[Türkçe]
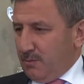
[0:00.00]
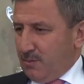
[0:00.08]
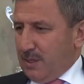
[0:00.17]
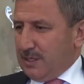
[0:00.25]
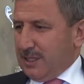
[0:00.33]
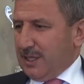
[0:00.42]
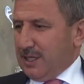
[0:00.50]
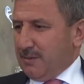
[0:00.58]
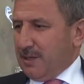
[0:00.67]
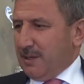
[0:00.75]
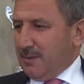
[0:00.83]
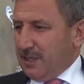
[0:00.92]
meslek
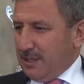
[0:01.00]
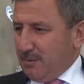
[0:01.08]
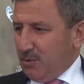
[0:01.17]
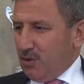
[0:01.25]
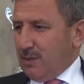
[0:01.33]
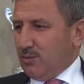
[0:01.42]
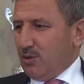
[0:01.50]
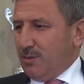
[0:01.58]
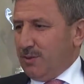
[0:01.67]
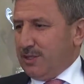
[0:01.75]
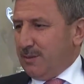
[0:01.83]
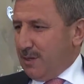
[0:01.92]
itibariyle benden bir dönem
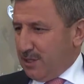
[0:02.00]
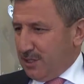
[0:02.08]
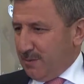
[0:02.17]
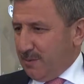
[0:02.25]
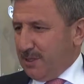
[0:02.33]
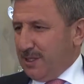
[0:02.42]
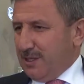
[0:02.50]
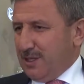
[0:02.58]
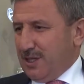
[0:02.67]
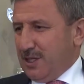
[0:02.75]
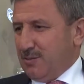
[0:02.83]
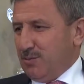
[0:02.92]
sonra masa yaş tabi benden
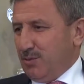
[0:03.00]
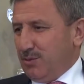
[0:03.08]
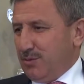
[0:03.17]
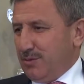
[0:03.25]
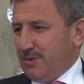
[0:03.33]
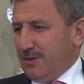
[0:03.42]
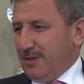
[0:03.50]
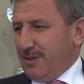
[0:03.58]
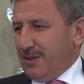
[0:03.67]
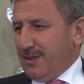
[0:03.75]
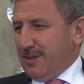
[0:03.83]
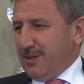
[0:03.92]
iki yaş büyüktür.
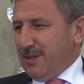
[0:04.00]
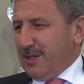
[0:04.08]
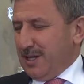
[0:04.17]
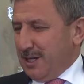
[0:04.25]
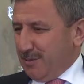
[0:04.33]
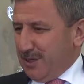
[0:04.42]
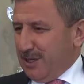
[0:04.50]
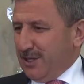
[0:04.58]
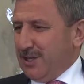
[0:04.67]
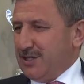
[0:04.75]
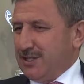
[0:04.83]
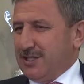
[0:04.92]
Abi
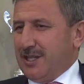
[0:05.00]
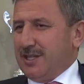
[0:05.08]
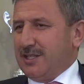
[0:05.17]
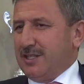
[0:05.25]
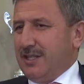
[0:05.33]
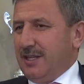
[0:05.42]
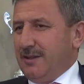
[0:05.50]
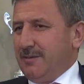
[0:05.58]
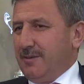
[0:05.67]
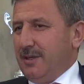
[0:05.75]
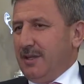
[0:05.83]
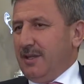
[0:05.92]
kardeşlik içerisinde
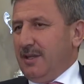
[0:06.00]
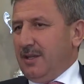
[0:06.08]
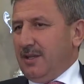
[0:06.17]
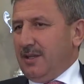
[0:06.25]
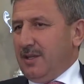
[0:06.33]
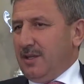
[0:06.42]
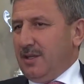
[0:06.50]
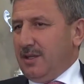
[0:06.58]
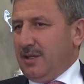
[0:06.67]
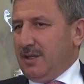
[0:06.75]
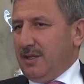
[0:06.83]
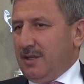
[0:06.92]

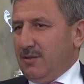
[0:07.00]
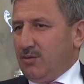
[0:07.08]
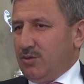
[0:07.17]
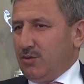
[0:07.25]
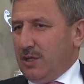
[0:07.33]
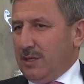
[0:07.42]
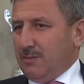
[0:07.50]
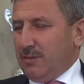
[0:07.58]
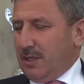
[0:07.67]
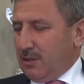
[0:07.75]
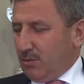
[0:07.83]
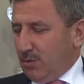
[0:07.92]
e, uzun dönem
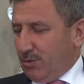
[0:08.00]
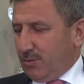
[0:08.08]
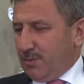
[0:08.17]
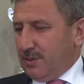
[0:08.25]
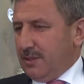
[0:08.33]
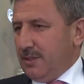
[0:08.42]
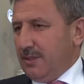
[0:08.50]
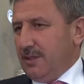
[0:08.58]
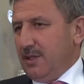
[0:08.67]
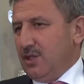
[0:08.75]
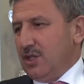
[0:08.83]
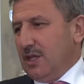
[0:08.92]
birlikte olduk biz.
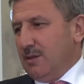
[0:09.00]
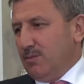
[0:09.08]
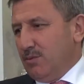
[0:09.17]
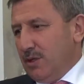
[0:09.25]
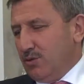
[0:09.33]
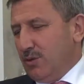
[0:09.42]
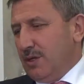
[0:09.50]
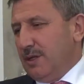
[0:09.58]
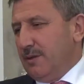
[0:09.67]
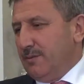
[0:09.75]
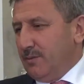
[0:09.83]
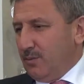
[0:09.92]
İnşallah bundan sonra
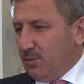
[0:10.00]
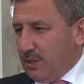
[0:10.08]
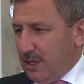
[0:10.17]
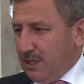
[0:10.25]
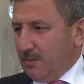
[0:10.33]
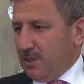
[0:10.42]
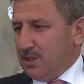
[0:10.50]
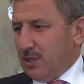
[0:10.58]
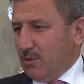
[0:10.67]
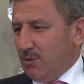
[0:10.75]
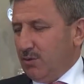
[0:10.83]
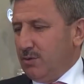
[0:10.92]
da Kütahya'da
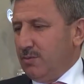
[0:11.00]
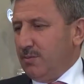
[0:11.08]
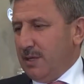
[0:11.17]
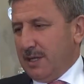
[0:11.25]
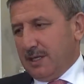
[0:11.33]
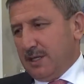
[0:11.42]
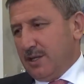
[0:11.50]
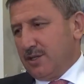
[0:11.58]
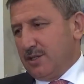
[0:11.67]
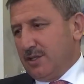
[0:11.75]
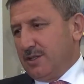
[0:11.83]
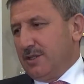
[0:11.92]
başarılı olur. Bayrak
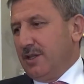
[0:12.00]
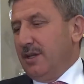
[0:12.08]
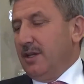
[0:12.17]
yarıştır.